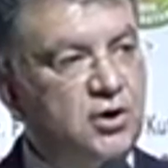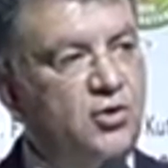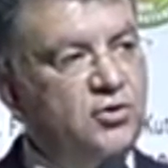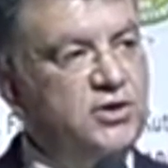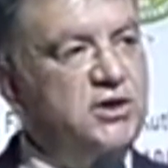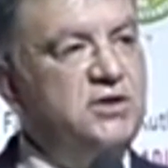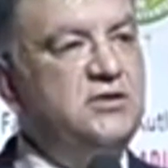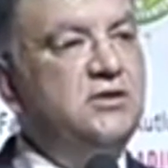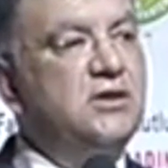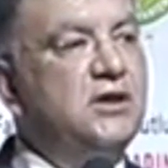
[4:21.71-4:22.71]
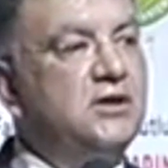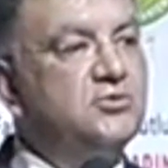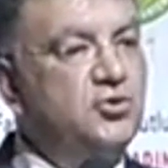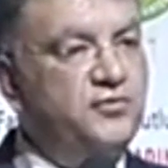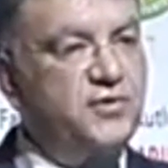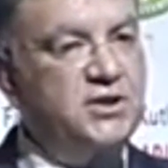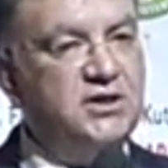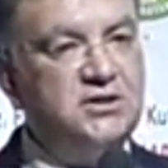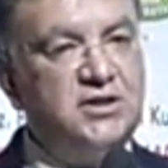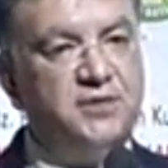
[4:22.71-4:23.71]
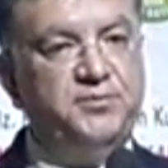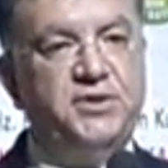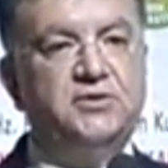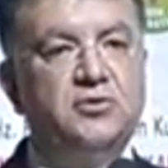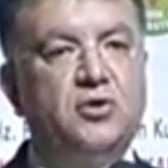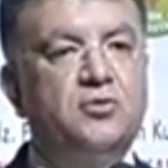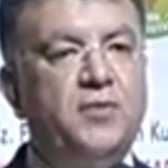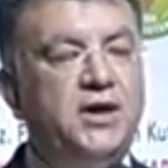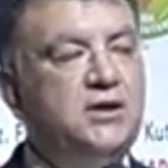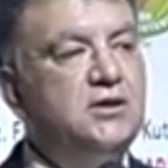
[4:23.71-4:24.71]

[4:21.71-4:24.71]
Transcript: Onların sofralarında bir lokma